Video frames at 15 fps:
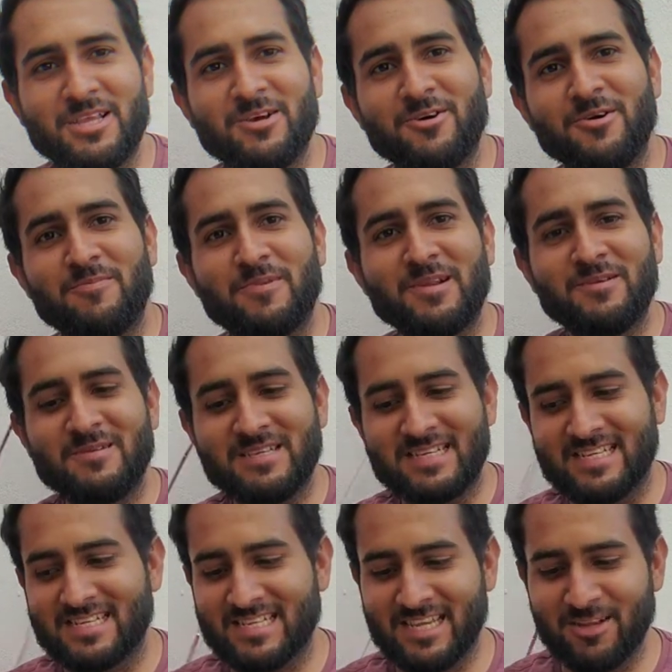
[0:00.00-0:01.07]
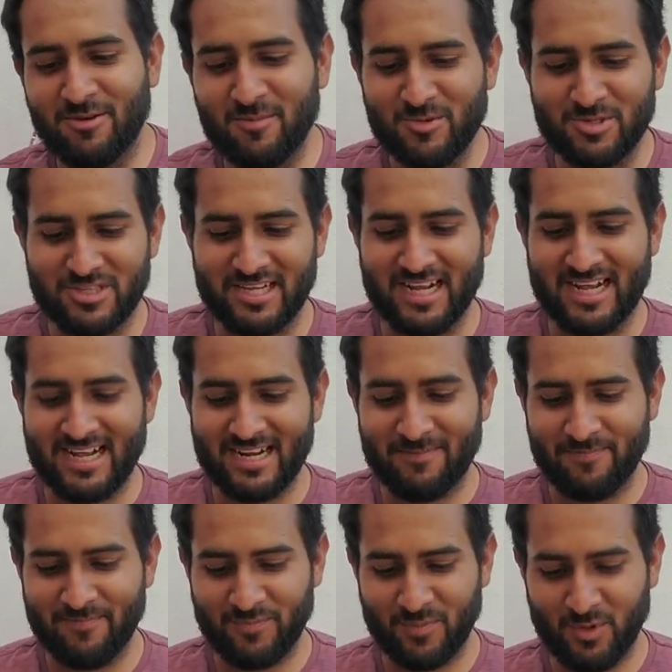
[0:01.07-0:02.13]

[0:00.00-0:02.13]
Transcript: del día de hoy plebes, les quiero mostrar